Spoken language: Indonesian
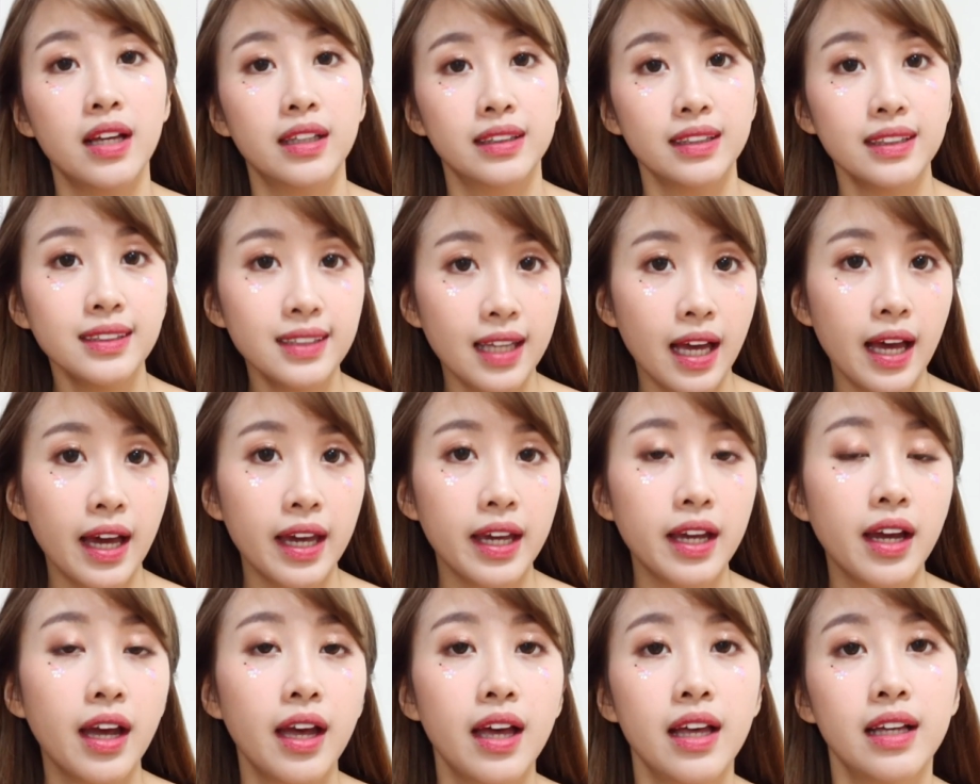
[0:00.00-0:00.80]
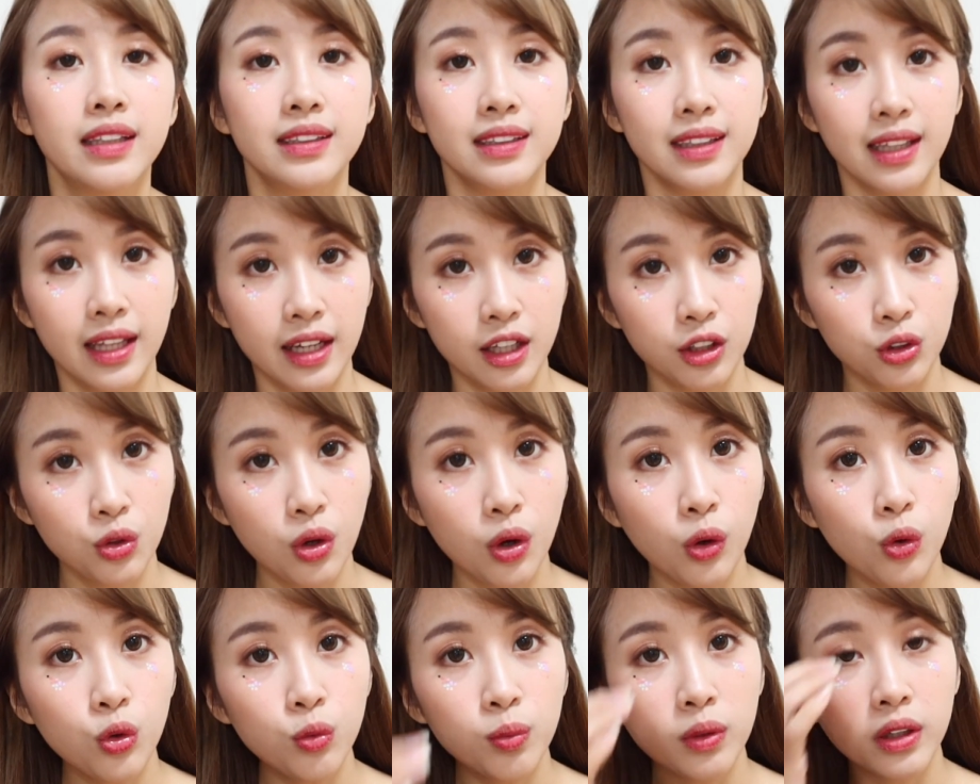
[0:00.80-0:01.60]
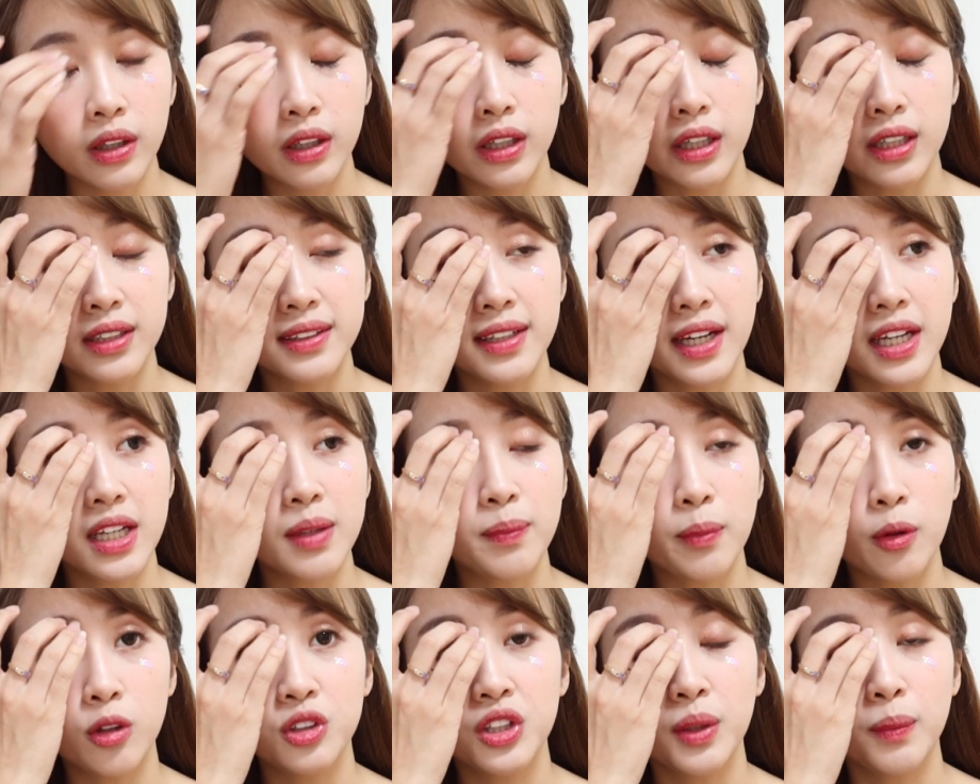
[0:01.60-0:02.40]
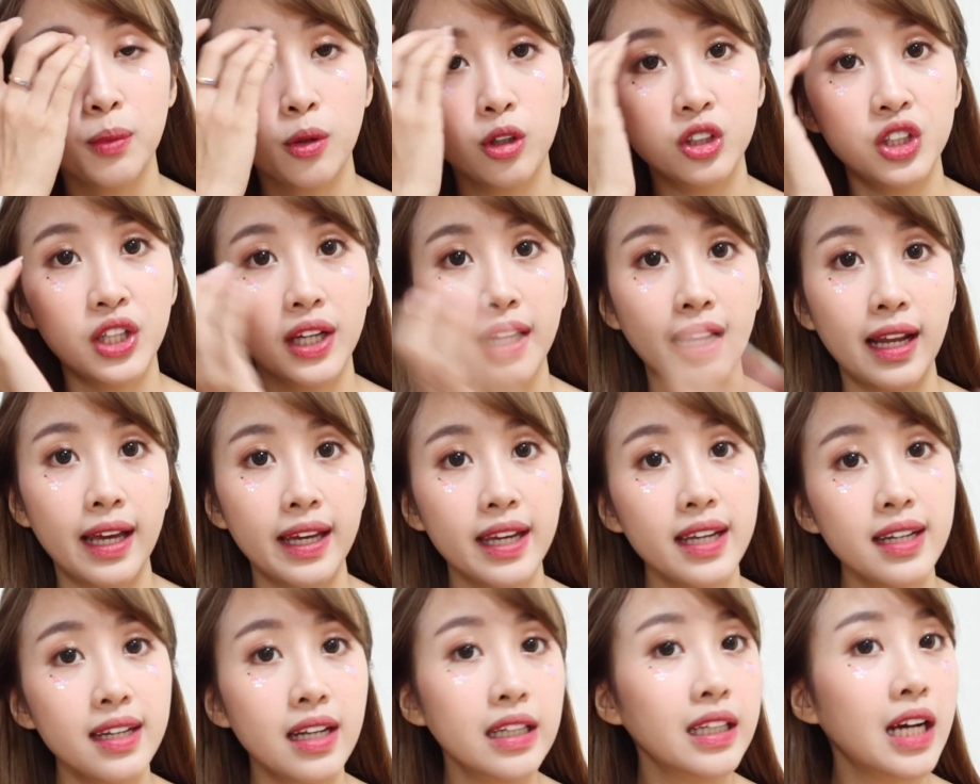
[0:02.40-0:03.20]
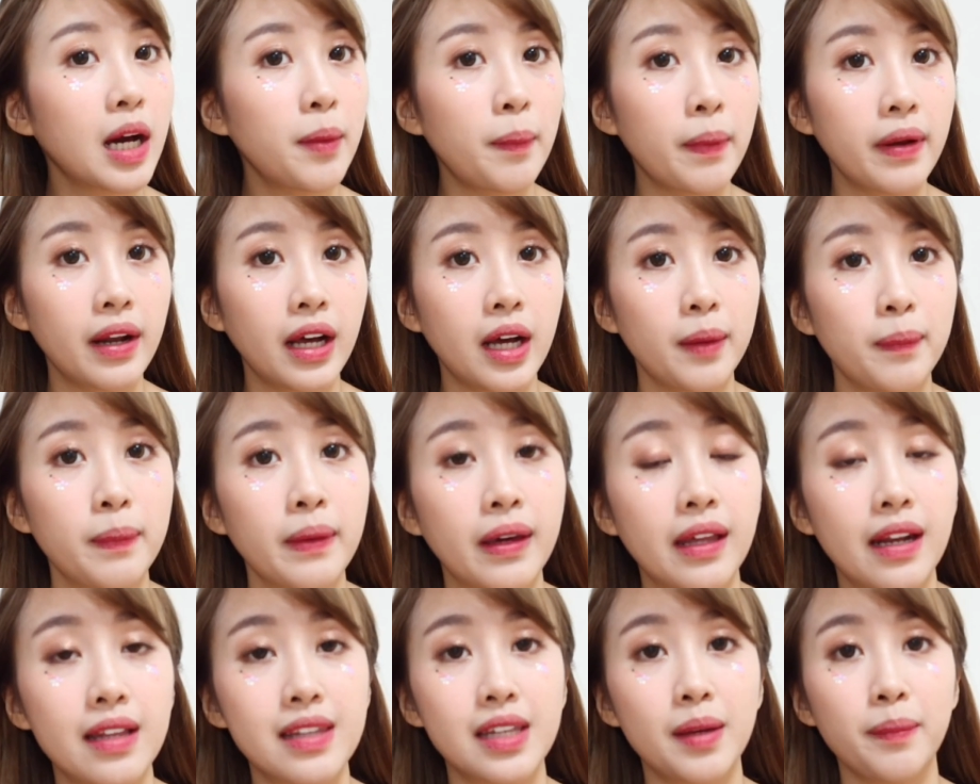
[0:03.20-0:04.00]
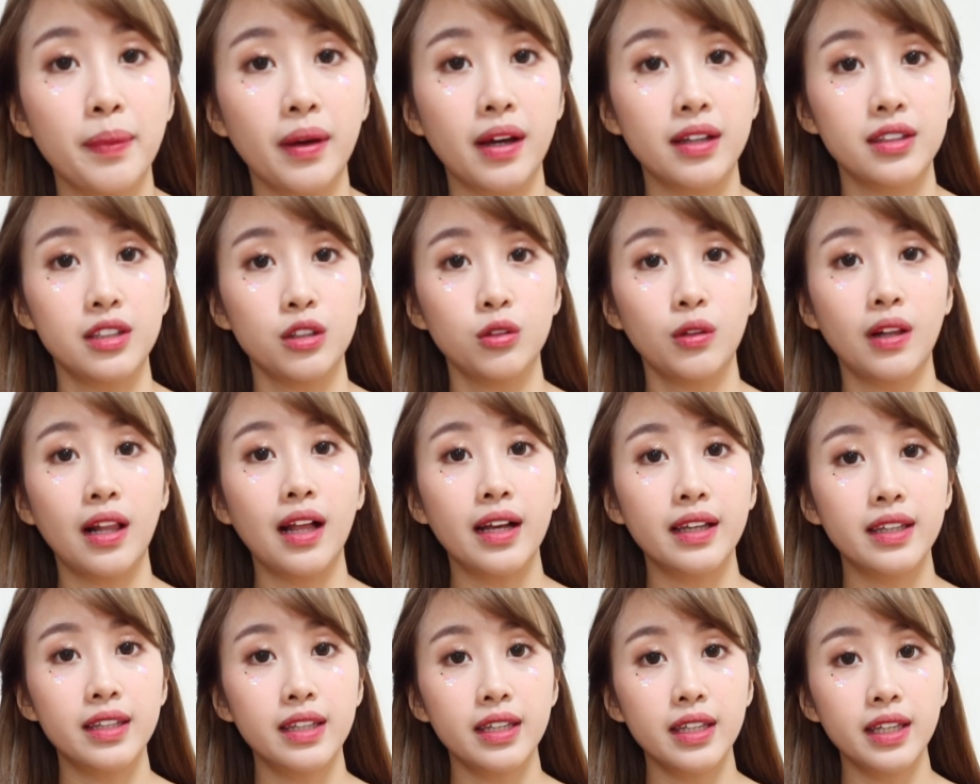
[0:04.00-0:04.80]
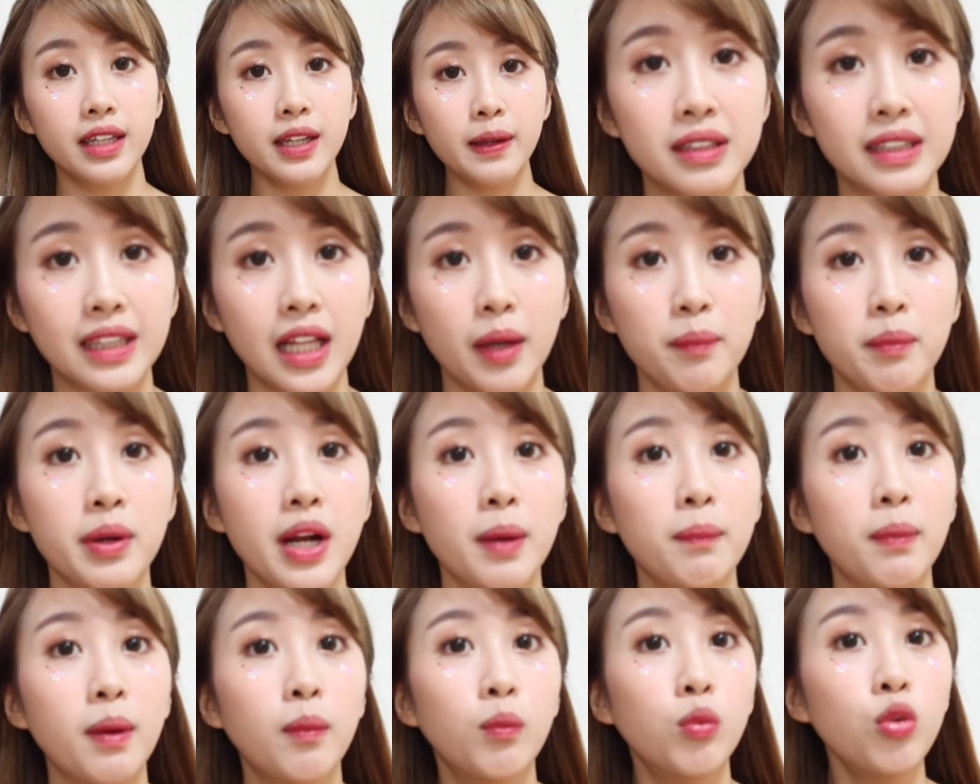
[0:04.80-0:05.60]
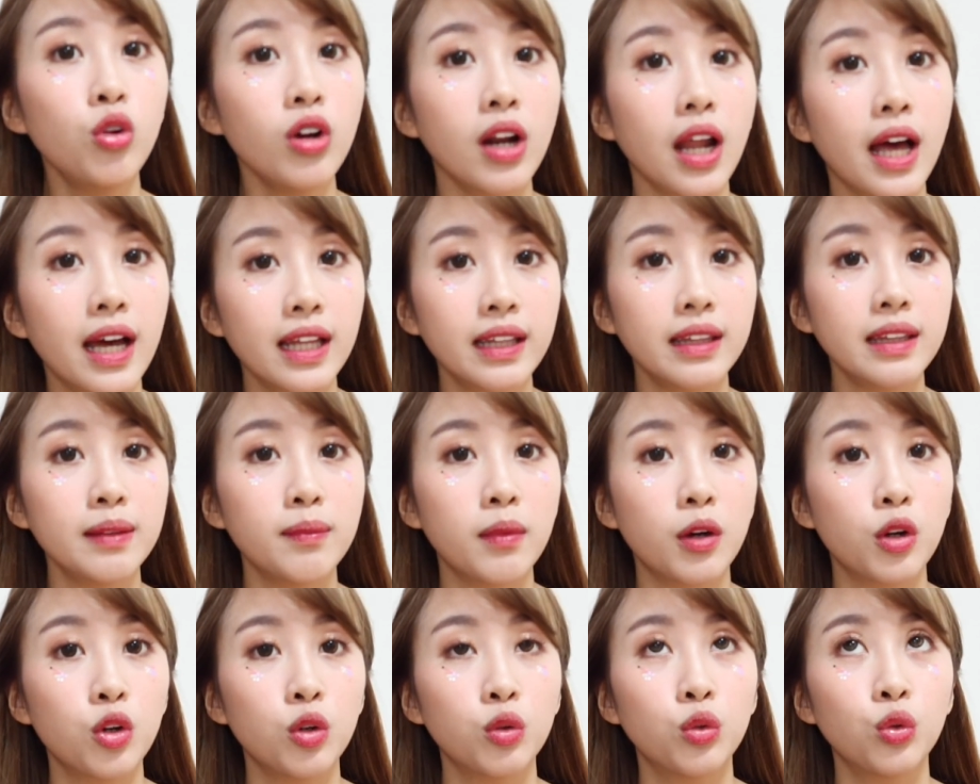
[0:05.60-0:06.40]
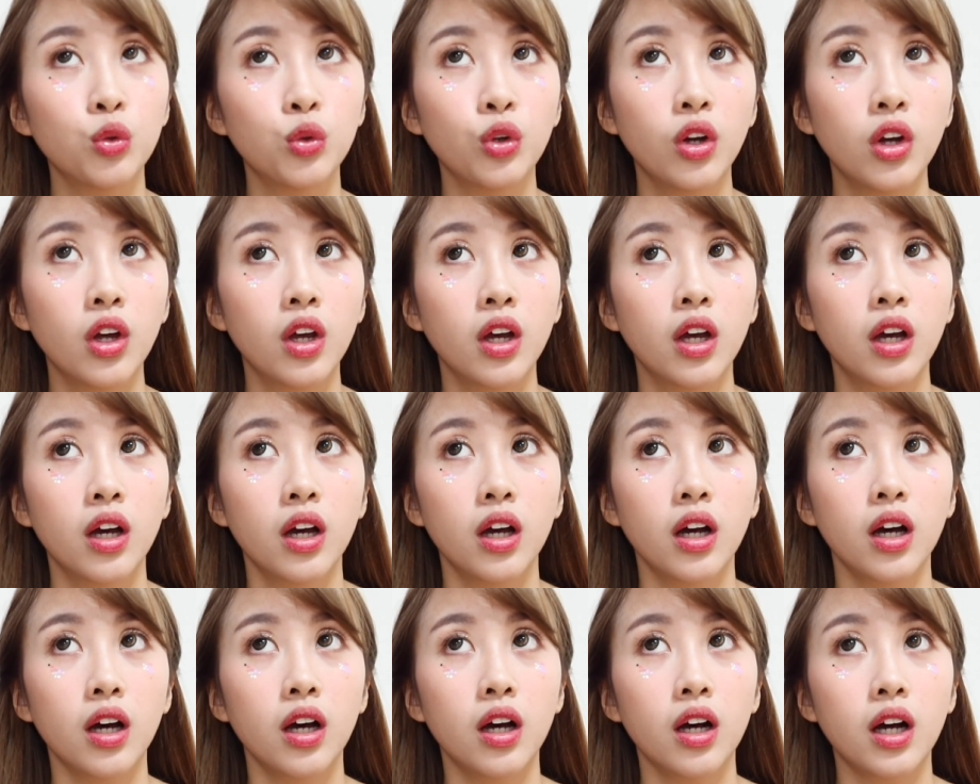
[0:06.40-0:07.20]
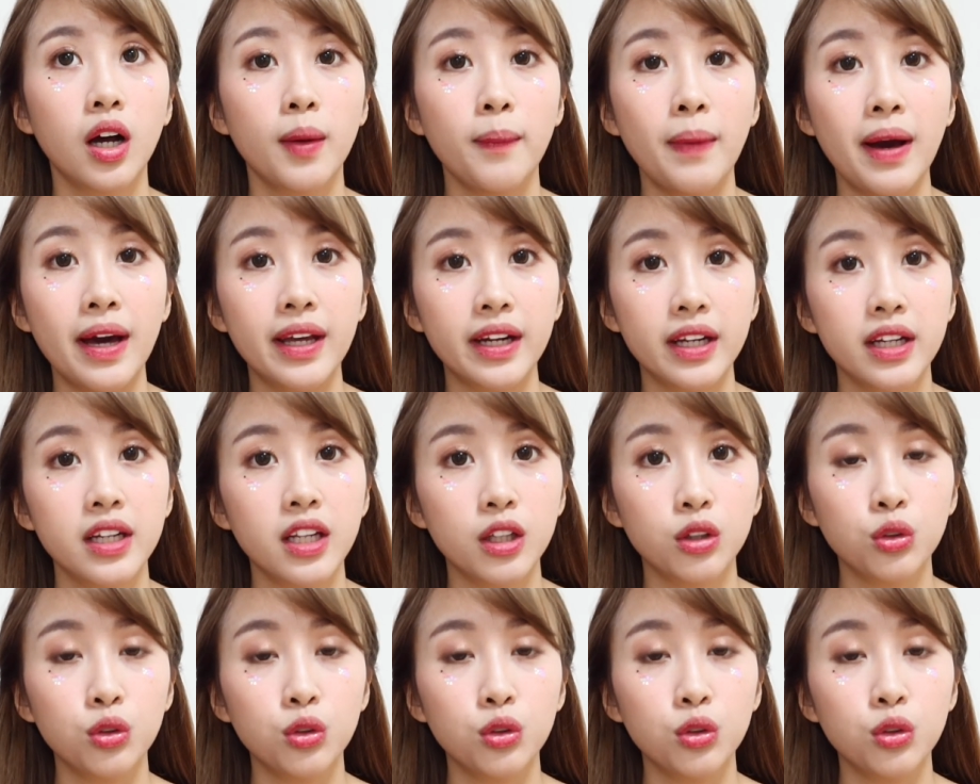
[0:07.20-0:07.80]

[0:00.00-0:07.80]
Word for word: selesai setelah itu aku kerjain project-project lain dan gak pernah kepikiran sampai ke situ lagi setelah berapa bulan baru uh, kemarin